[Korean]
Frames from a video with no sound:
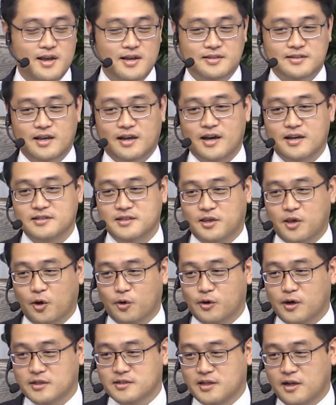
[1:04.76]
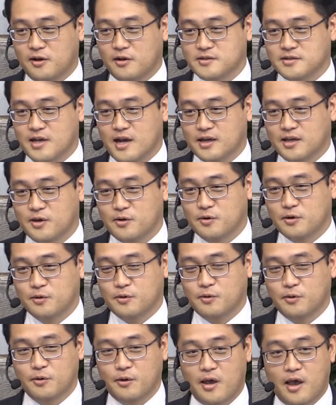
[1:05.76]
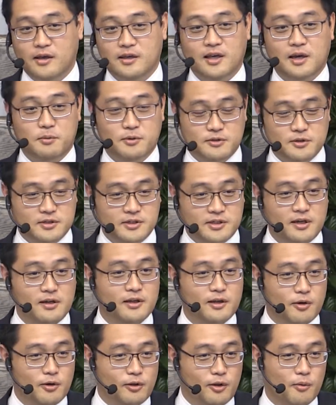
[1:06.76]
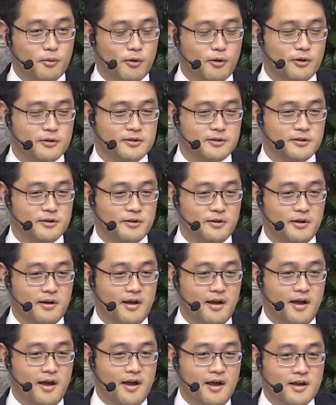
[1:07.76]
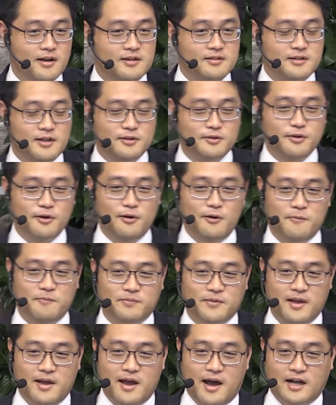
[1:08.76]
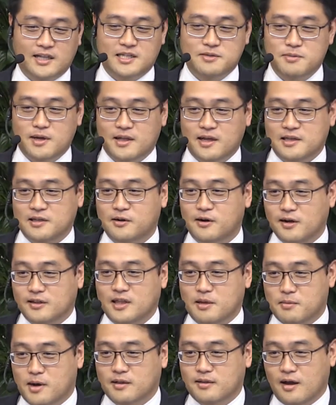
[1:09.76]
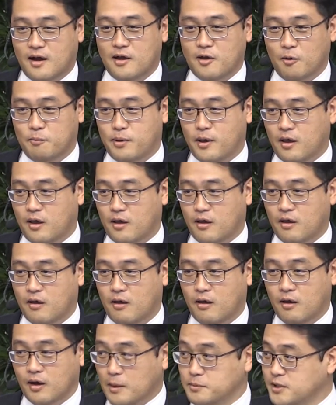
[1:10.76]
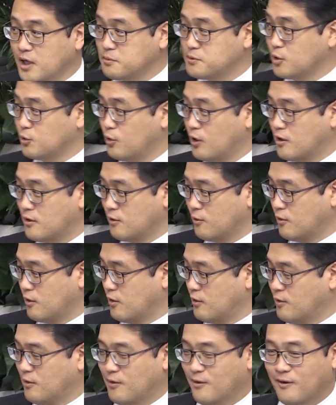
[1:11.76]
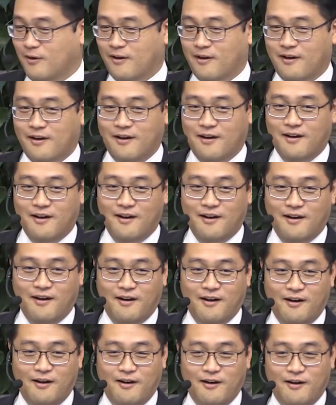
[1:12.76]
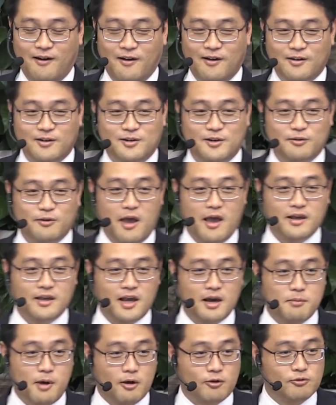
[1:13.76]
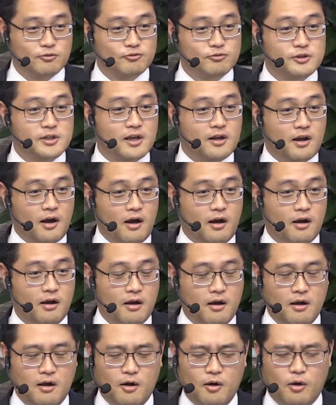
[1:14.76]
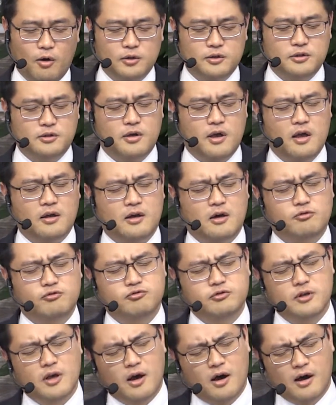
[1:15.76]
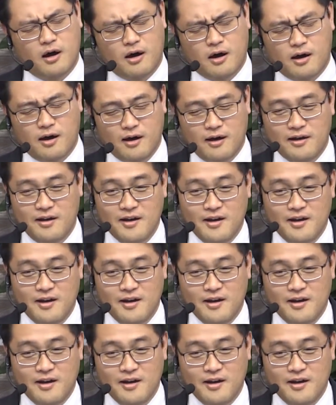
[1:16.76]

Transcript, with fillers: 제가 이제 결혼한 지 1년 4개월이고 아기가 벌써 7개월 넘었거든요. 근데도요. 아침마다 일어날 때마다 옆에 깜짝깜짝 놀라는 거예요. 그리고 아기가 막 우니까 어디서 애가 우냐.